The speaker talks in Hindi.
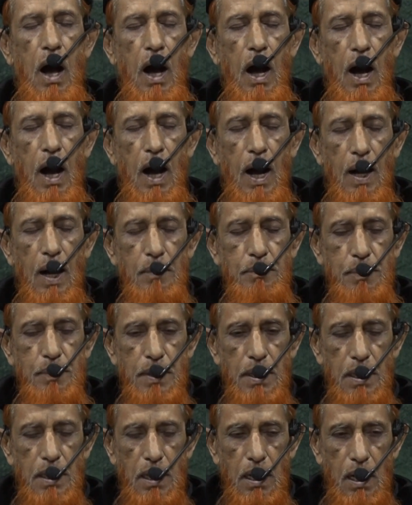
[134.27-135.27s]

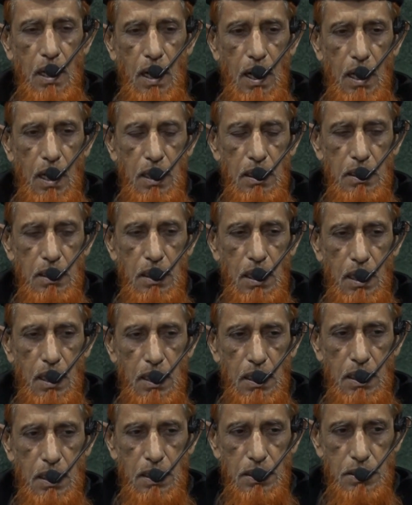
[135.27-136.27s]
आपके
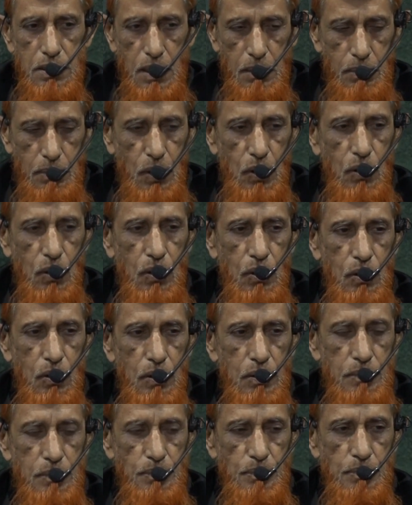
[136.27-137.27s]
ख़ानदान के सब लोगों को
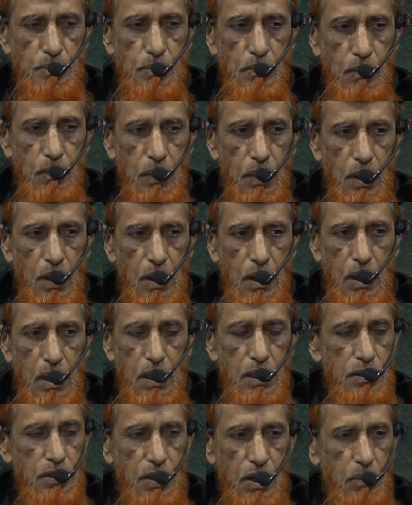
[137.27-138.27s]

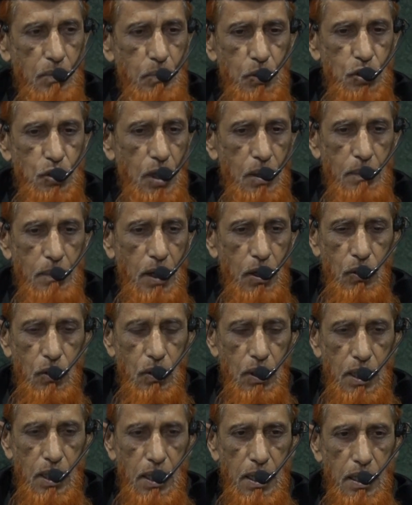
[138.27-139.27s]
सिर्फ मुसलमानों
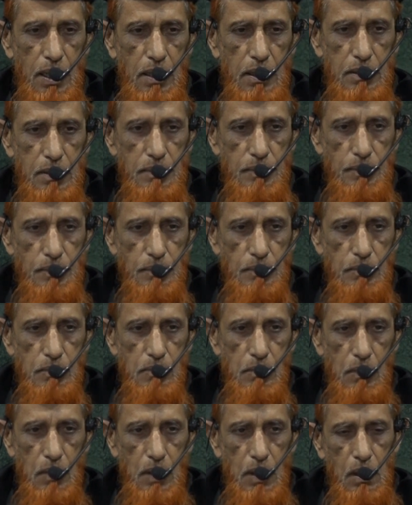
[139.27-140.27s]
को नहीं
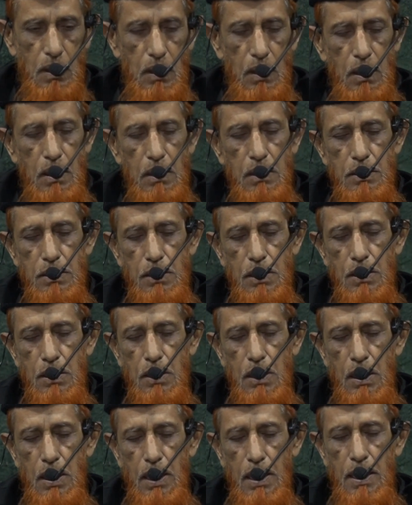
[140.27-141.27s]

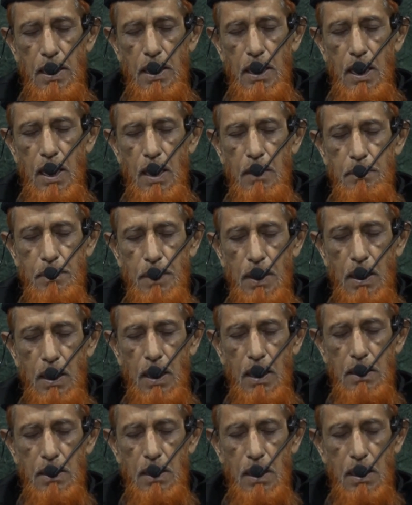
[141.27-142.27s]
जितने हैं आपके
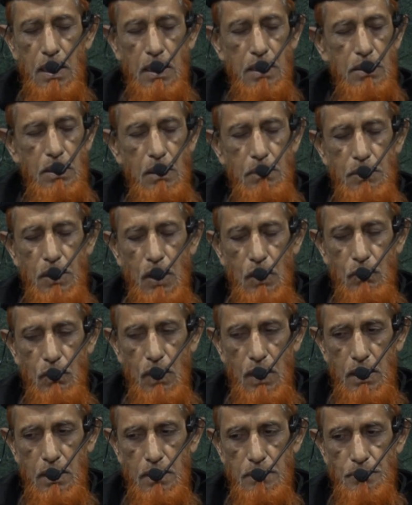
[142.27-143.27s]
ख़ानदान के सब जाओ
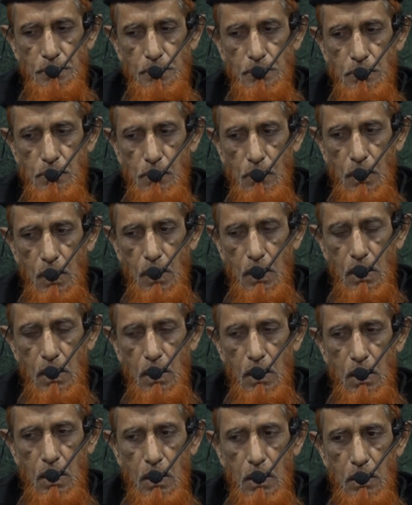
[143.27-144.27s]
वहाँ
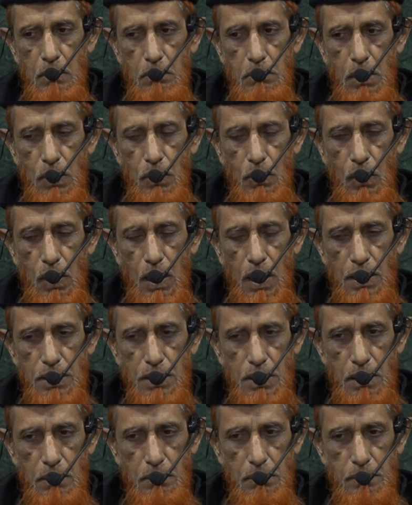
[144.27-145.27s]
बनो
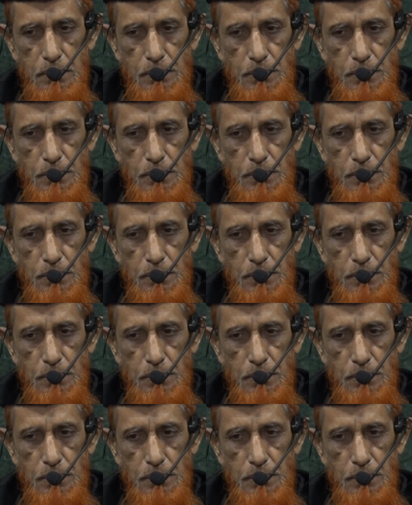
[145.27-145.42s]
हाशिम